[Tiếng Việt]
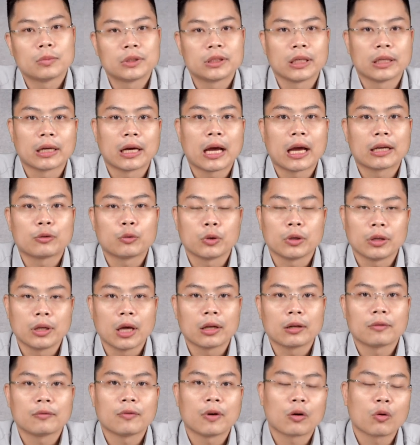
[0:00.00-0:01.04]
triển khai thủy
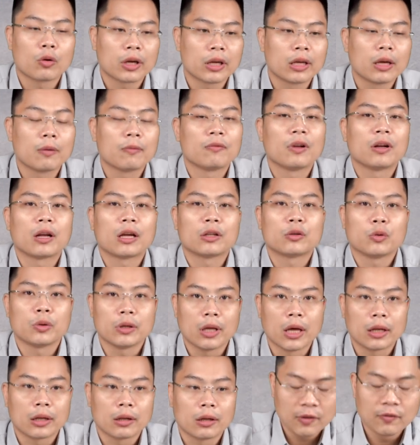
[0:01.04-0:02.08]
điện và có kinh nghiệm vận hành thủy
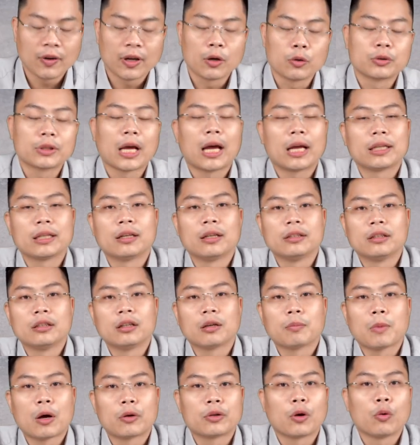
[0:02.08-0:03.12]
điện và đầu ra thì gần như
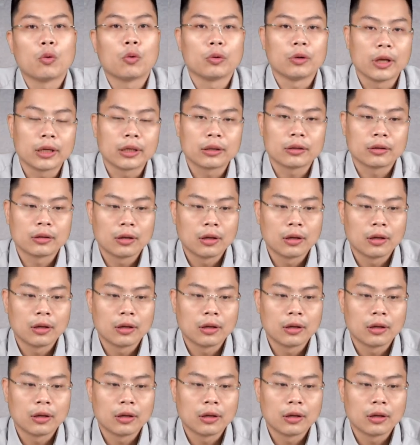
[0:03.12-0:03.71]
được bao tiêu ổn định.